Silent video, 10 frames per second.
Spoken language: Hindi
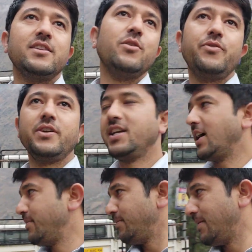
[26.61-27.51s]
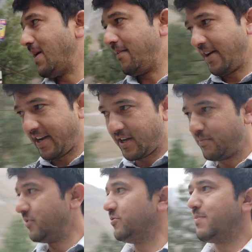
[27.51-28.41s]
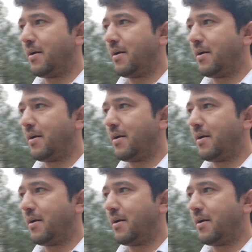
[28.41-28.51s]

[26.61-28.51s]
तो फिर अभी मैं बाबा नगर में हूँ